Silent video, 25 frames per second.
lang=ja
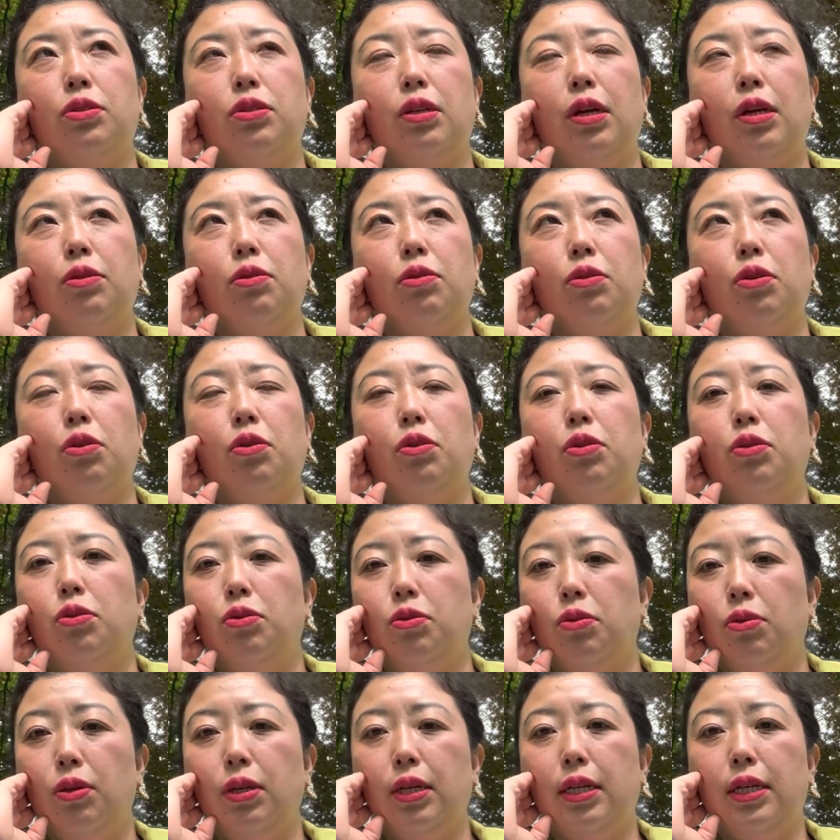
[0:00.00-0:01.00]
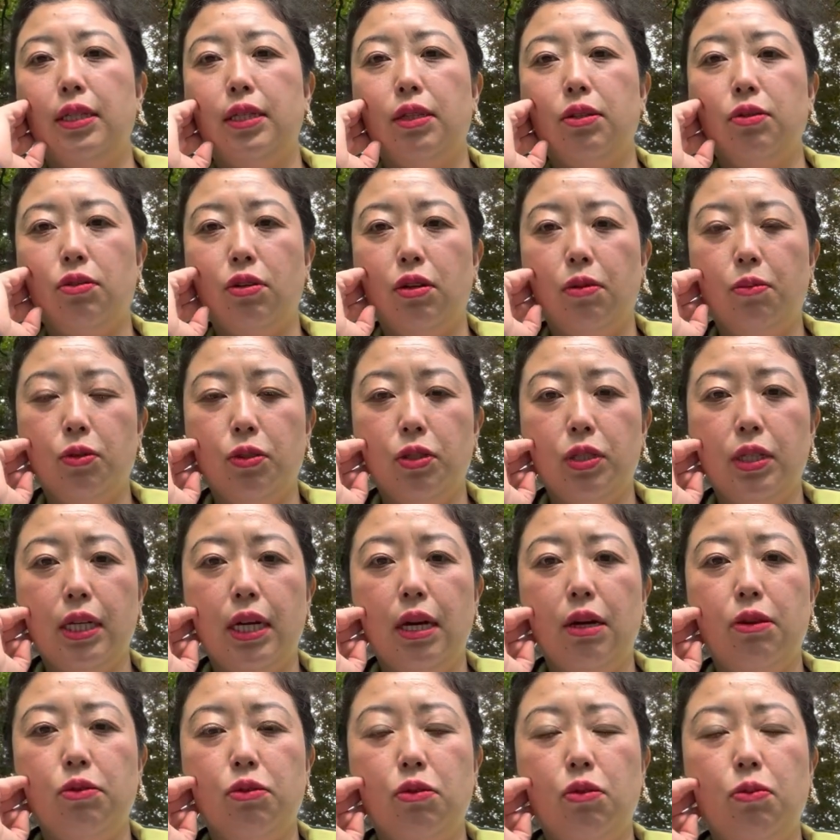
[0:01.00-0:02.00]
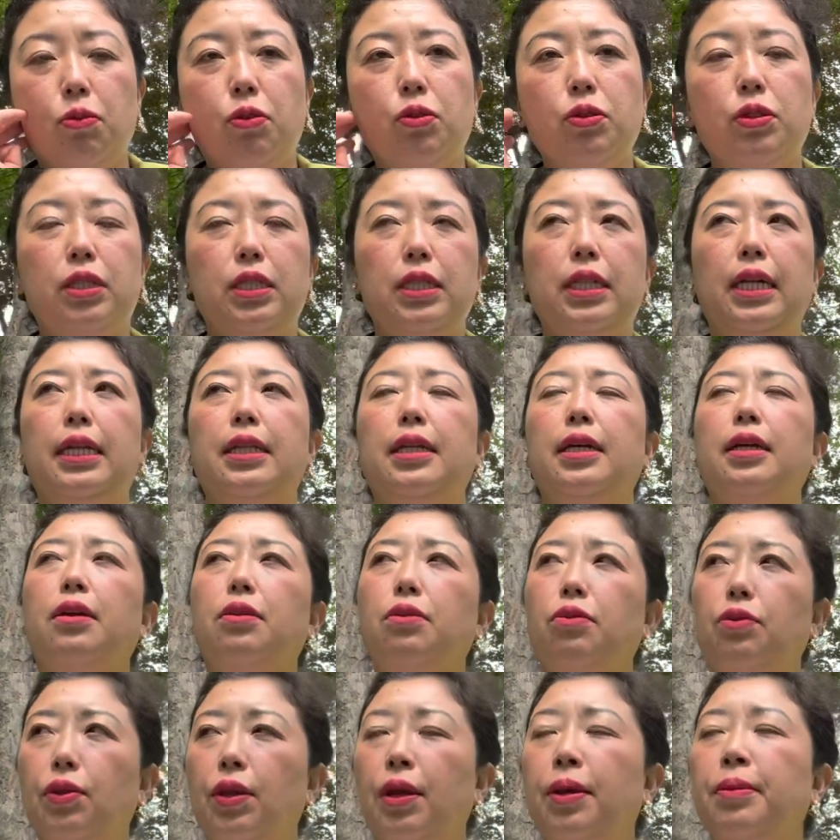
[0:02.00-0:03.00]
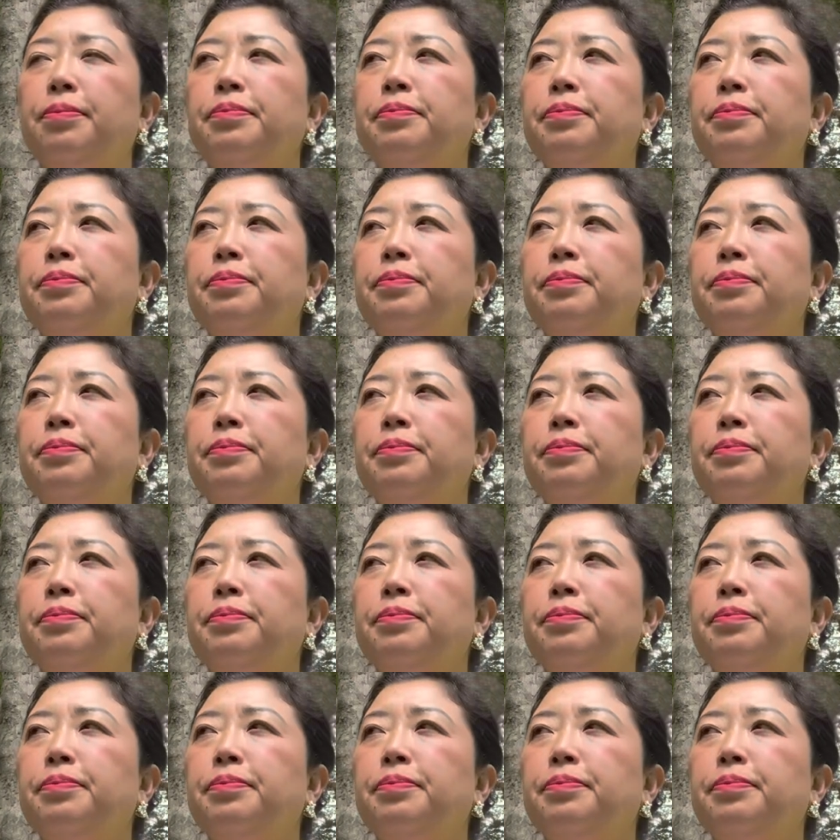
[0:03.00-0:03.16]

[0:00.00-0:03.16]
あの距離の取り方とかも違うと思うしなんだけどね。